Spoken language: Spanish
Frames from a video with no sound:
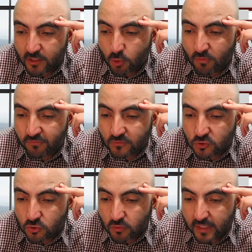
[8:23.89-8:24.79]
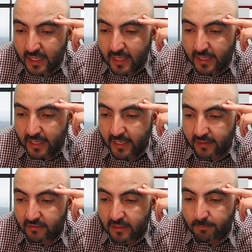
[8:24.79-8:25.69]
¿Cómo funciona
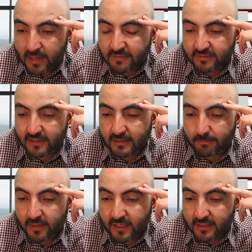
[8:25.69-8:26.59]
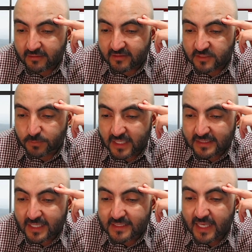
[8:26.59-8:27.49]
el implante de pene de tres
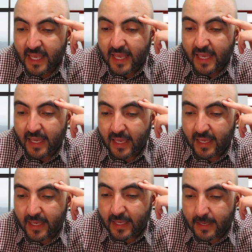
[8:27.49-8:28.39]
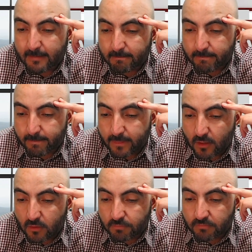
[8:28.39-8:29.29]
piezas? Em,
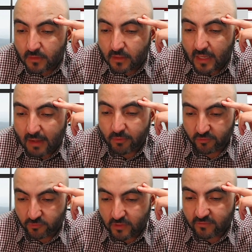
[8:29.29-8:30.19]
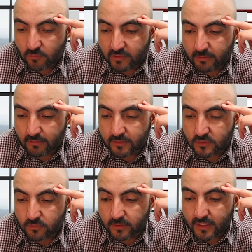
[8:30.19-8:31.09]
ah, bueno, esto ya se los había
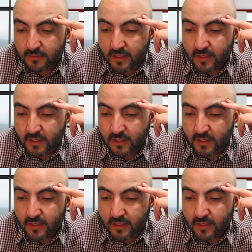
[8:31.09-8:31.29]
dicho, ¿verdad?